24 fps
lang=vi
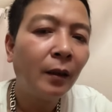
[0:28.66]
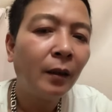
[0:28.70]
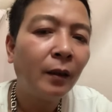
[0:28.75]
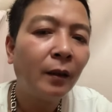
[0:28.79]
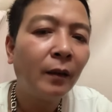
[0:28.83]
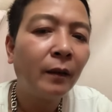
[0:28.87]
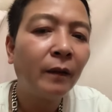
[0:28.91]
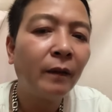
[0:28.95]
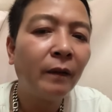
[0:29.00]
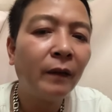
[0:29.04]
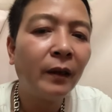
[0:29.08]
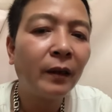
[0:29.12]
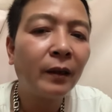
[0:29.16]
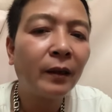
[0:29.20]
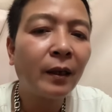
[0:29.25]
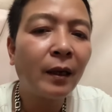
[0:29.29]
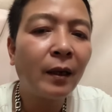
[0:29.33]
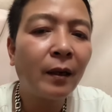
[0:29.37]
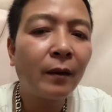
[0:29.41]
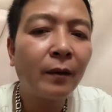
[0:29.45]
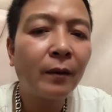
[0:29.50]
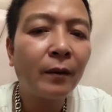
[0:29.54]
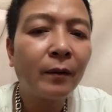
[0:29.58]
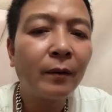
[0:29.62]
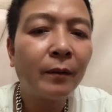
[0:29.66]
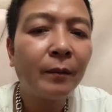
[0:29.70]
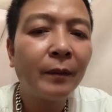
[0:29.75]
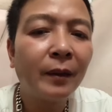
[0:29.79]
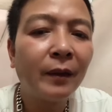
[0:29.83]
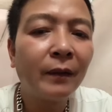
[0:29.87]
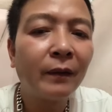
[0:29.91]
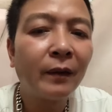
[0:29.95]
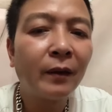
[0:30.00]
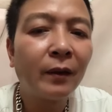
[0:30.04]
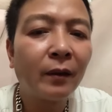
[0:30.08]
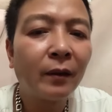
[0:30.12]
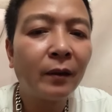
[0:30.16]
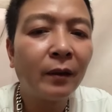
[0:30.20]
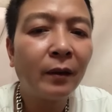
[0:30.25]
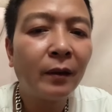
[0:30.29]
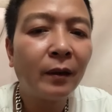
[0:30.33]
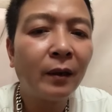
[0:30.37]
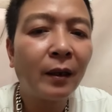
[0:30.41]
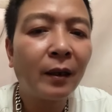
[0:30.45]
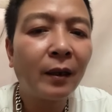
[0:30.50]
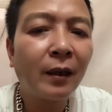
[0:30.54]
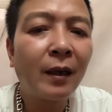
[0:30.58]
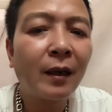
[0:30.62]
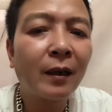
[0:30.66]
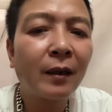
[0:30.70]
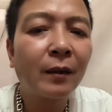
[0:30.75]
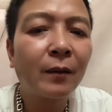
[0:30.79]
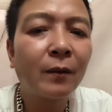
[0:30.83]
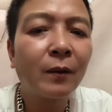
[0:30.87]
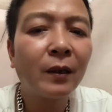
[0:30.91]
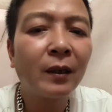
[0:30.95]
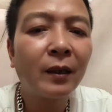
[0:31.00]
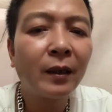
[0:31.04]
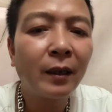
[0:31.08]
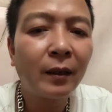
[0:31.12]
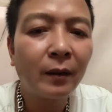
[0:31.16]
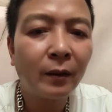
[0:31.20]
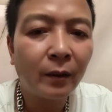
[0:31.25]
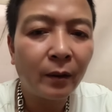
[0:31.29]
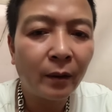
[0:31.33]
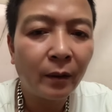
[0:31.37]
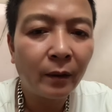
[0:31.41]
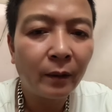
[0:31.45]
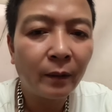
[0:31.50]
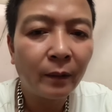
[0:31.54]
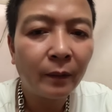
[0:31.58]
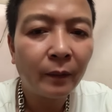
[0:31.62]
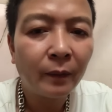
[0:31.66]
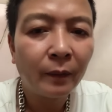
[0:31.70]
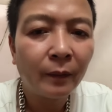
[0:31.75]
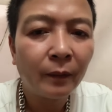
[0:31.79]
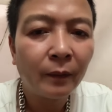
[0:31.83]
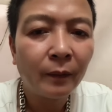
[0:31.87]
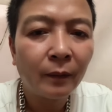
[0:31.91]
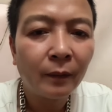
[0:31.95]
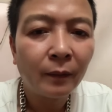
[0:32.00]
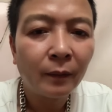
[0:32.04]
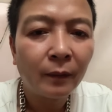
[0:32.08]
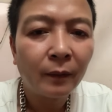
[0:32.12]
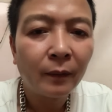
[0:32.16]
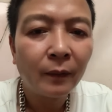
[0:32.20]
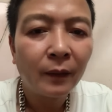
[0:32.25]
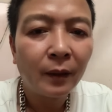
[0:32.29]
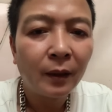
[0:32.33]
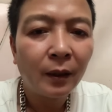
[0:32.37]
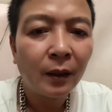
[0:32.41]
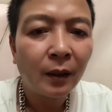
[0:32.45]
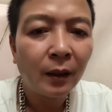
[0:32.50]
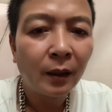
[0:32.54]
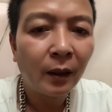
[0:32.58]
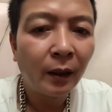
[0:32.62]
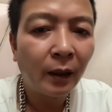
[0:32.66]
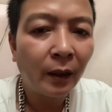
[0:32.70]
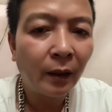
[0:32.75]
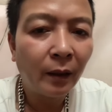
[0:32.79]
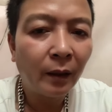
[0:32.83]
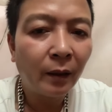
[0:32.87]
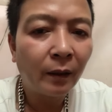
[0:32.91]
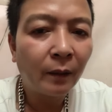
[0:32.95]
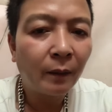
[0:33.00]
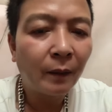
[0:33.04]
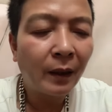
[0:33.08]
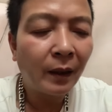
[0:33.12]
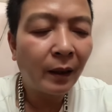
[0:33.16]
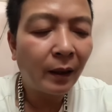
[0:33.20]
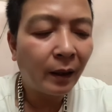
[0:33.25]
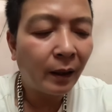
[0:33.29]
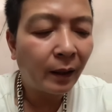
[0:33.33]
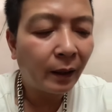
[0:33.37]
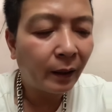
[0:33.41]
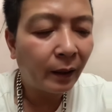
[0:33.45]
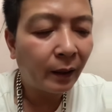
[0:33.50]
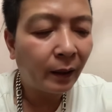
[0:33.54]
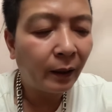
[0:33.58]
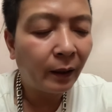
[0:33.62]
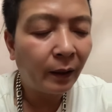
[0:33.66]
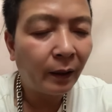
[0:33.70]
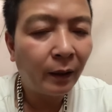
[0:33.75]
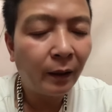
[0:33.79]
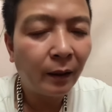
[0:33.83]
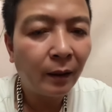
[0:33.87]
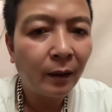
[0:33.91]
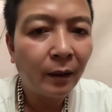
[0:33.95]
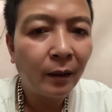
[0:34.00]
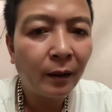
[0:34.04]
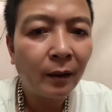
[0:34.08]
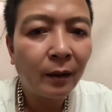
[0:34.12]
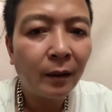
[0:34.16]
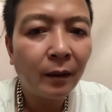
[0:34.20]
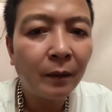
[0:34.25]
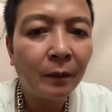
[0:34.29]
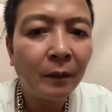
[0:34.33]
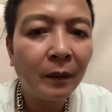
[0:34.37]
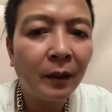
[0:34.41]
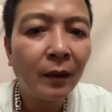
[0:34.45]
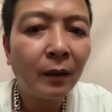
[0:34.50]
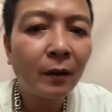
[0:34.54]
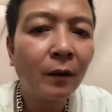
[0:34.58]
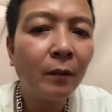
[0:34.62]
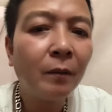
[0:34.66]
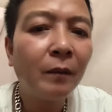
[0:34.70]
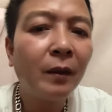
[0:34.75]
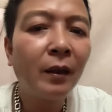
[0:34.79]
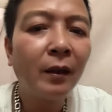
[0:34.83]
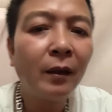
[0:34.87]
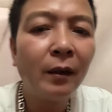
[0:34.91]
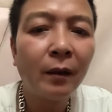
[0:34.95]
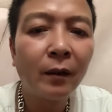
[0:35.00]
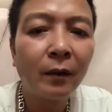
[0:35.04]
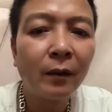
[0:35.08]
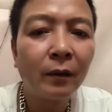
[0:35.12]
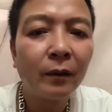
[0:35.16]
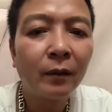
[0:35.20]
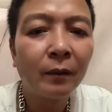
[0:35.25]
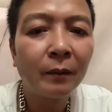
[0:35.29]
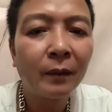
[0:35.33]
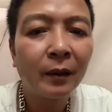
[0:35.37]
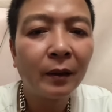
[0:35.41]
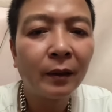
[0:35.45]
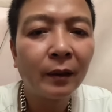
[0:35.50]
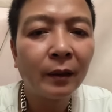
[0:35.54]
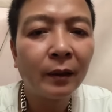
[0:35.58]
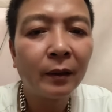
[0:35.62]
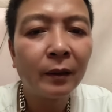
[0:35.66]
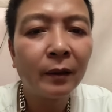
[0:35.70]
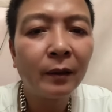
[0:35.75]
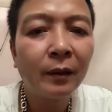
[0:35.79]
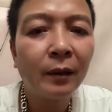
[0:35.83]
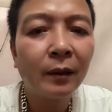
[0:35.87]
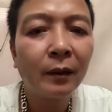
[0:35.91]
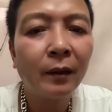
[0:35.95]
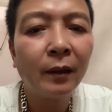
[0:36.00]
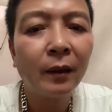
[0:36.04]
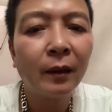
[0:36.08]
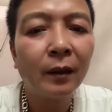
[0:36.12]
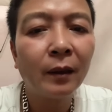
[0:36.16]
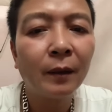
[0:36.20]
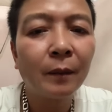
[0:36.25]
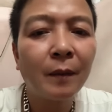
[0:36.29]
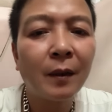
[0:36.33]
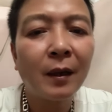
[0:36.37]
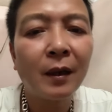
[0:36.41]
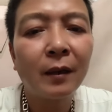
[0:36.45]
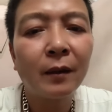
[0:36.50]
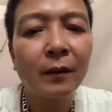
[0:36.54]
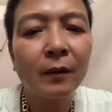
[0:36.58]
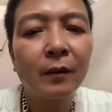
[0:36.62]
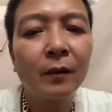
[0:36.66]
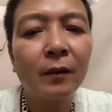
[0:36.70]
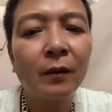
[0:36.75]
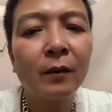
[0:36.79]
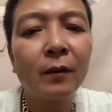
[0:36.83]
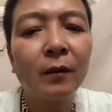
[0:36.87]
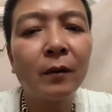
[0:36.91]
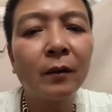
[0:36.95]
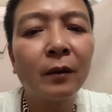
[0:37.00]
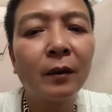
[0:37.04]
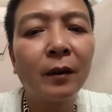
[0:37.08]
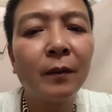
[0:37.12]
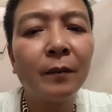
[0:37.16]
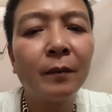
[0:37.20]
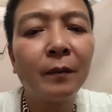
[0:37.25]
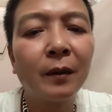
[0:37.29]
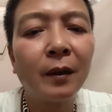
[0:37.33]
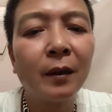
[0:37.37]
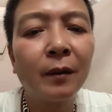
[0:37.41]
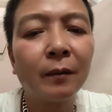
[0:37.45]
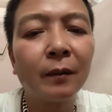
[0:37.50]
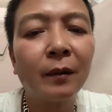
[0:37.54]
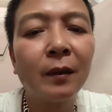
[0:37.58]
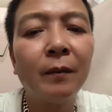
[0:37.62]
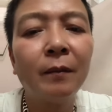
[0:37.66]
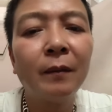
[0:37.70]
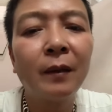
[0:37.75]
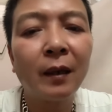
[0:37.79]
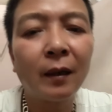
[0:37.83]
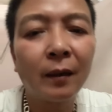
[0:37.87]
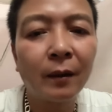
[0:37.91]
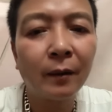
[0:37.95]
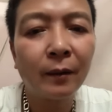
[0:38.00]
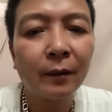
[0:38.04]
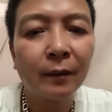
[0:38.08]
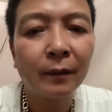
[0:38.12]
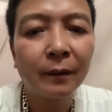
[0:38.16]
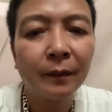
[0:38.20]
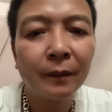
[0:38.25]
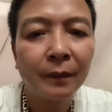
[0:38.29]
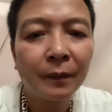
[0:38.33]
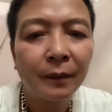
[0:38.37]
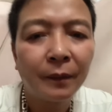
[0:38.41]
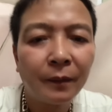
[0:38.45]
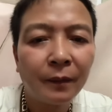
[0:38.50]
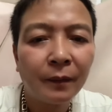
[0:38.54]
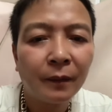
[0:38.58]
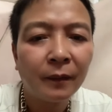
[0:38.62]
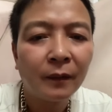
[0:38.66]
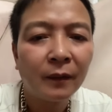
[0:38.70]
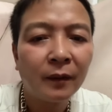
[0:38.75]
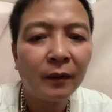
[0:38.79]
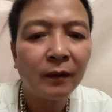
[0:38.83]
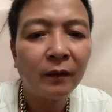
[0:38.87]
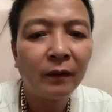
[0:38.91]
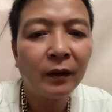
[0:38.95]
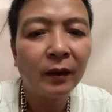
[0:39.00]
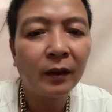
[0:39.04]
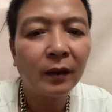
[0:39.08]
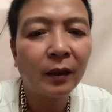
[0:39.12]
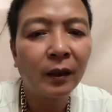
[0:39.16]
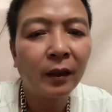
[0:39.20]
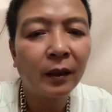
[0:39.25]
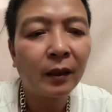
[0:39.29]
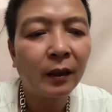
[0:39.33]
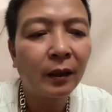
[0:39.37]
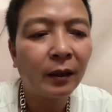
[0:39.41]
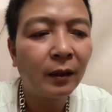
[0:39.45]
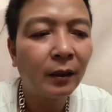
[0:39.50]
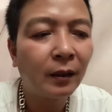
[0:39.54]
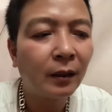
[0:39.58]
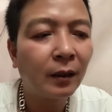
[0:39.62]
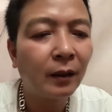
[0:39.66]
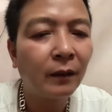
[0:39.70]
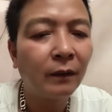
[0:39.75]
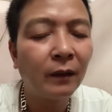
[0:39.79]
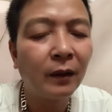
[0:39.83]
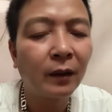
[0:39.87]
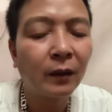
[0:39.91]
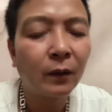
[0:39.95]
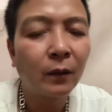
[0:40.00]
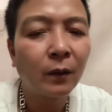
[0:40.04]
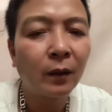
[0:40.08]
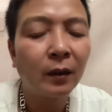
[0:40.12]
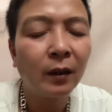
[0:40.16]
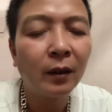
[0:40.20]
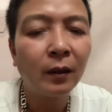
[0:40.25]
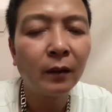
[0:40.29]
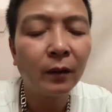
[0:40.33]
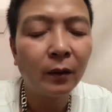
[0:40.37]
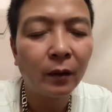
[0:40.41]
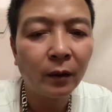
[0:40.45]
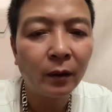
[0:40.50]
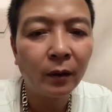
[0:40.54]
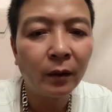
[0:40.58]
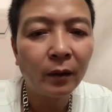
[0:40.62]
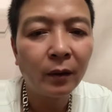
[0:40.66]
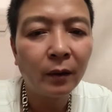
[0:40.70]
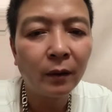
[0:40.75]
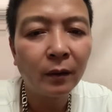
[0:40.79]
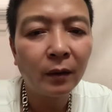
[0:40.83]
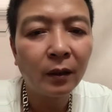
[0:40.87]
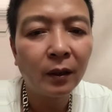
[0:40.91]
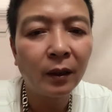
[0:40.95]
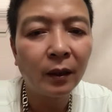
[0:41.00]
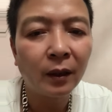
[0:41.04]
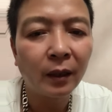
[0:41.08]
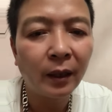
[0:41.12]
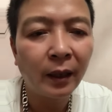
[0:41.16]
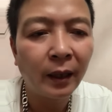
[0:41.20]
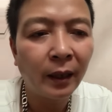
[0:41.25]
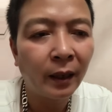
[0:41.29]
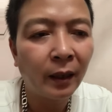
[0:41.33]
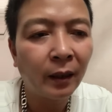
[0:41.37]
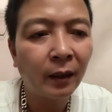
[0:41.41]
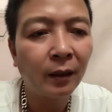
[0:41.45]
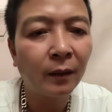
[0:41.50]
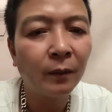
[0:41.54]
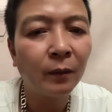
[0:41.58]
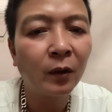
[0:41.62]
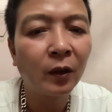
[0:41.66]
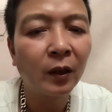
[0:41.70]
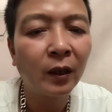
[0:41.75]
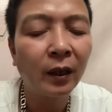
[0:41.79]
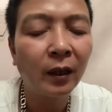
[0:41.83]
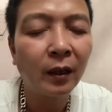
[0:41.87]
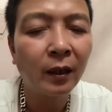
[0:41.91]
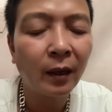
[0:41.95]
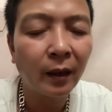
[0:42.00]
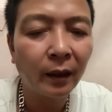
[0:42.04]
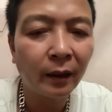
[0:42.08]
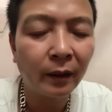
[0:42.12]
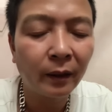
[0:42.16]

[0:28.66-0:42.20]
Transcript: vì sao mình phải nói như là đạt quay xe rồi thì à, bạn đạt này thì à, mình không biết nhiều nhưng mà trước tiên là bạn cũng có tấm lòng thơm thảo vì thấy cái sự việc quá nhức nhối chỉ nghe từ một khía cạnh